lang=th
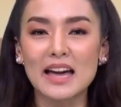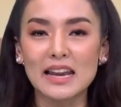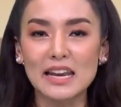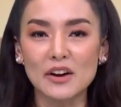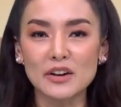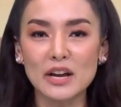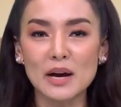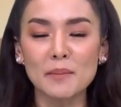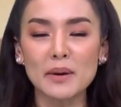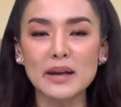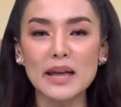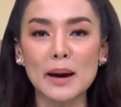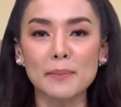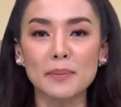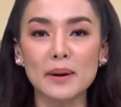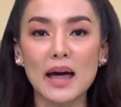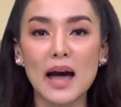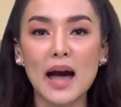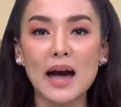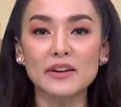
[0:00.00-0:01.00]
แล้วถ้าไม่อยาก
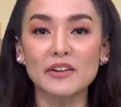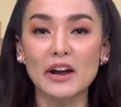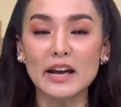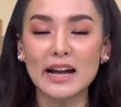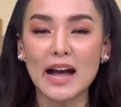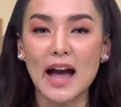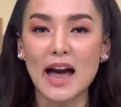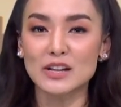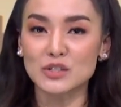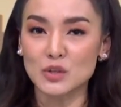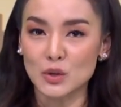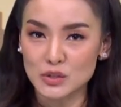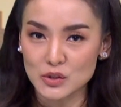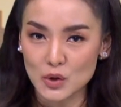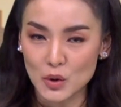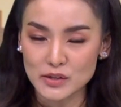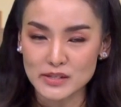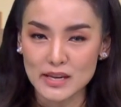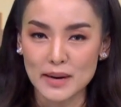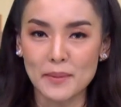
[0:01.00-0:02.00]
พลาดรายการส
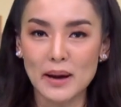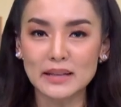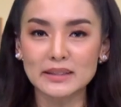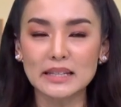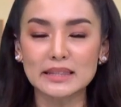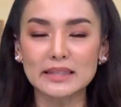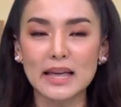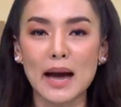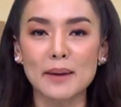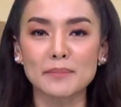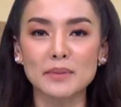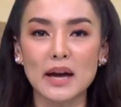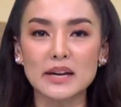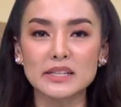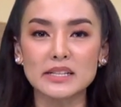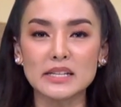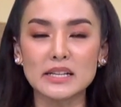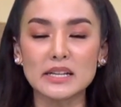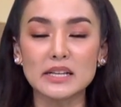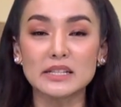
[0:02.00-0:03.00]
ดๆ สามารถติดตามได้
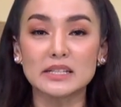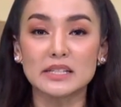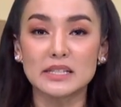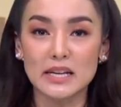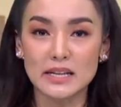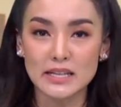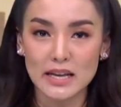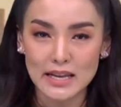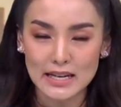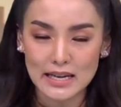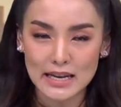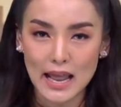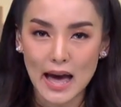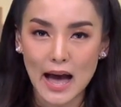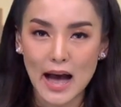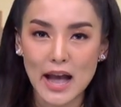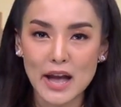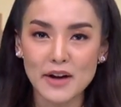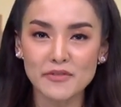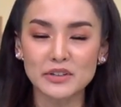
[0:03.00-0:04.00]
ที่ TNN
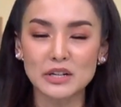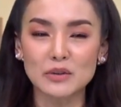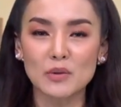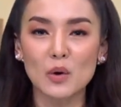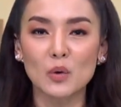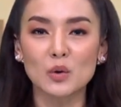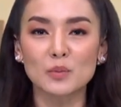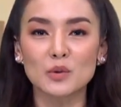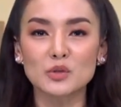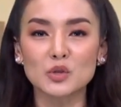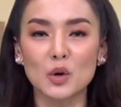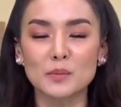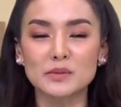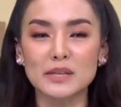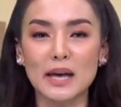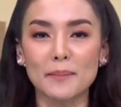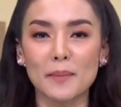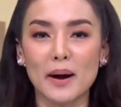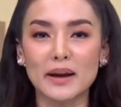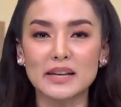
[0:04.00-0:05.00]
Live หรือว่าคุณผู้ชม
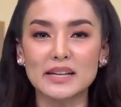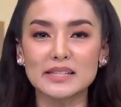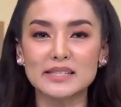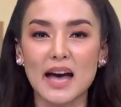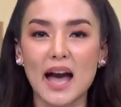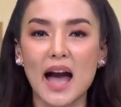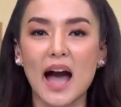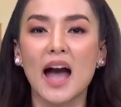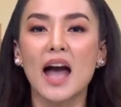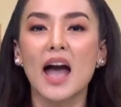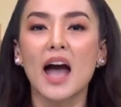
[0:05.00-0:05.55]
สามารถที่จะ